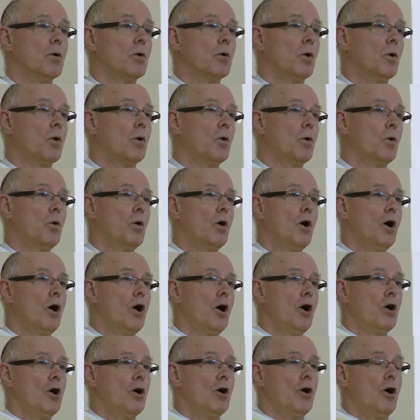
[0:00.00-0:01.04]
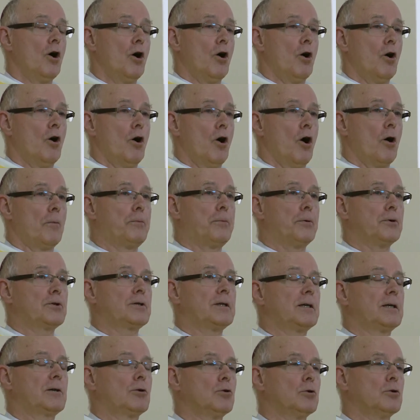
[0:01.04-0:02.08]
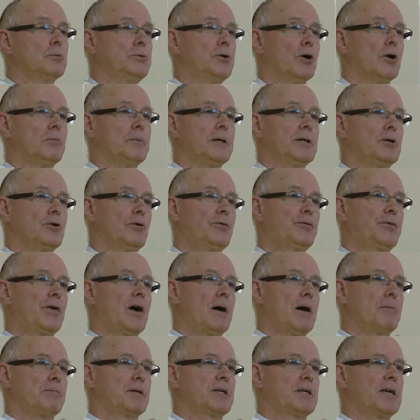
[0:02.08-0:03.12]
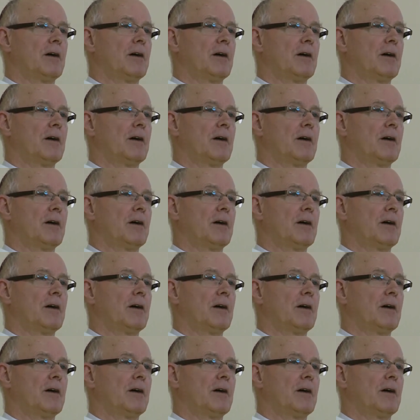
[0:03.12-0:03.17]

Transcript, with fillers: Oh, un petit groupe d'hommes et de femmes